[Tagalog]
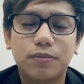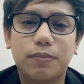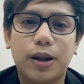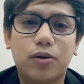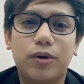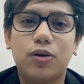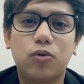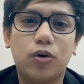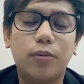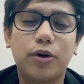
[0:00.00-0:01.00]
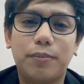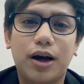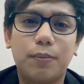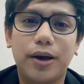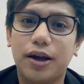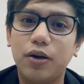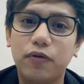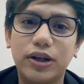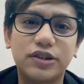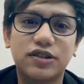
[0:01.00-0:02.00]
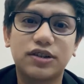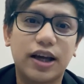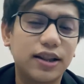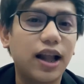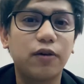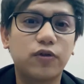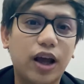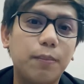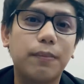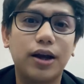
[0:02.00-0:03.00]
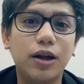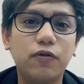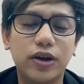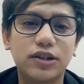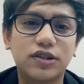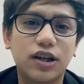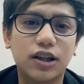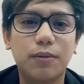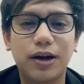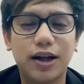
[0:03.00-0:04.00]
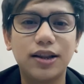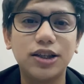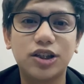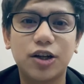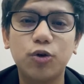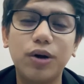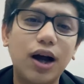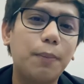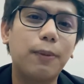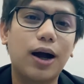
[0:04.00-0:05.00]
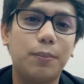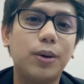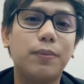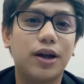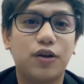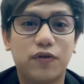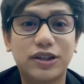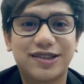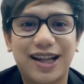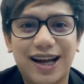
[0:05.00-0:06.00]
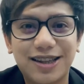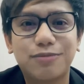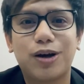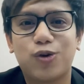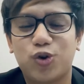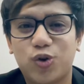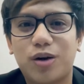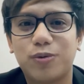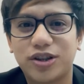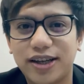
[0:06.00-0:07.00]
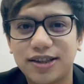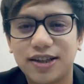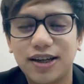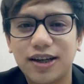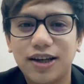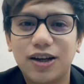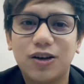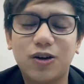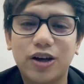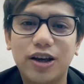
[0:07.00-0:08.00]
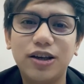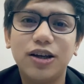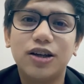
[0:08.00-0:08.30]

pero makukuha mo yung mga benefits and lifetime benefits at ang maganda dyan, yung mga upcoming benefits lahat makukuha mo din. Okay?